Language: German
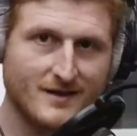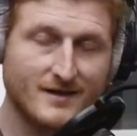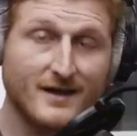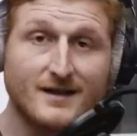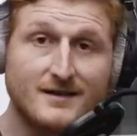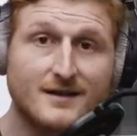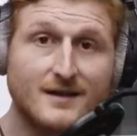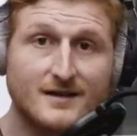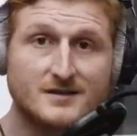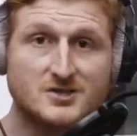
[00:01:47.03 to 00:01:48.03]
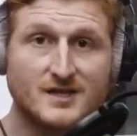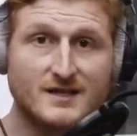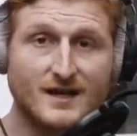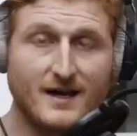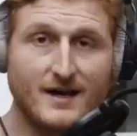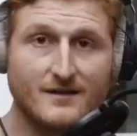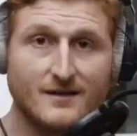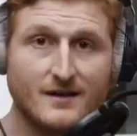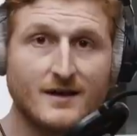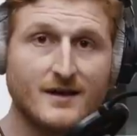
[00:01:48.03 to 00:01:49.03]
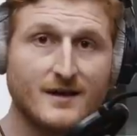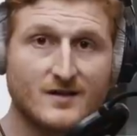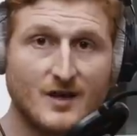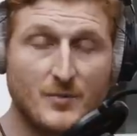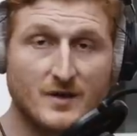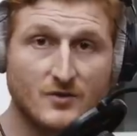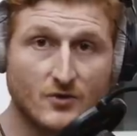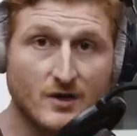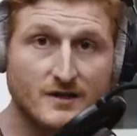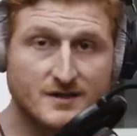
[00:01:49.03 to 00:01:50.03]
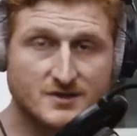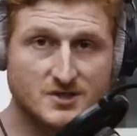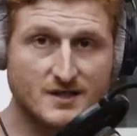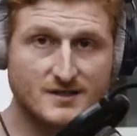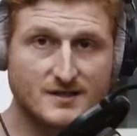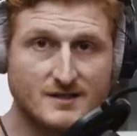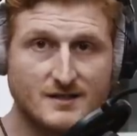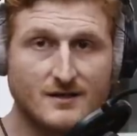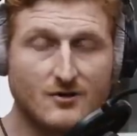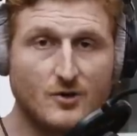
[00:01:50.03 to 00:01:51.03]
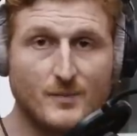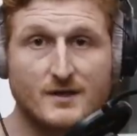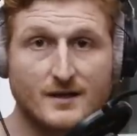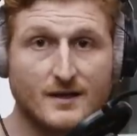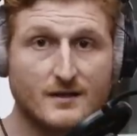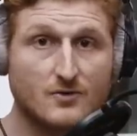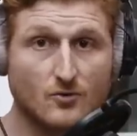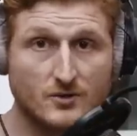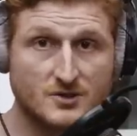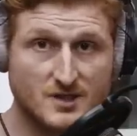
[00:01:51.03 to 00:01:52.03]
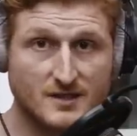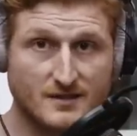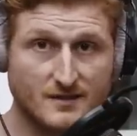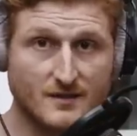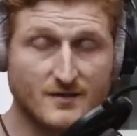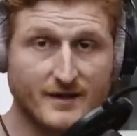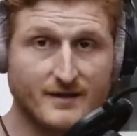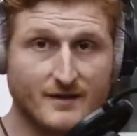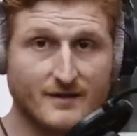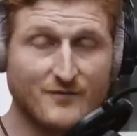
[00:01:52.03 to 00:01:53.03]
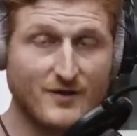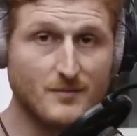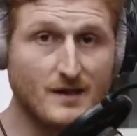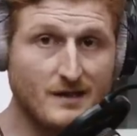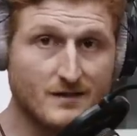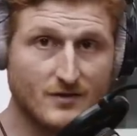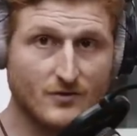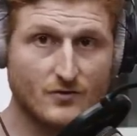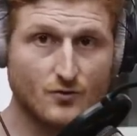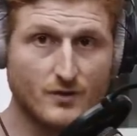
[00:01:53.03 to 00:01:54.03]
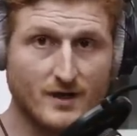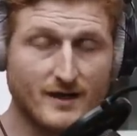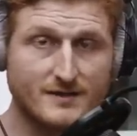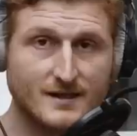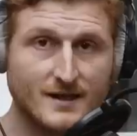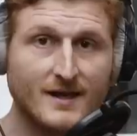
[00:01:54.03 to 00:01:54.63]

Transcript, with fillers: Dahinter steckt eine sehr persönliche Geschichte, die auch mit der Drogengeschichte seiner Familie zu tun hat.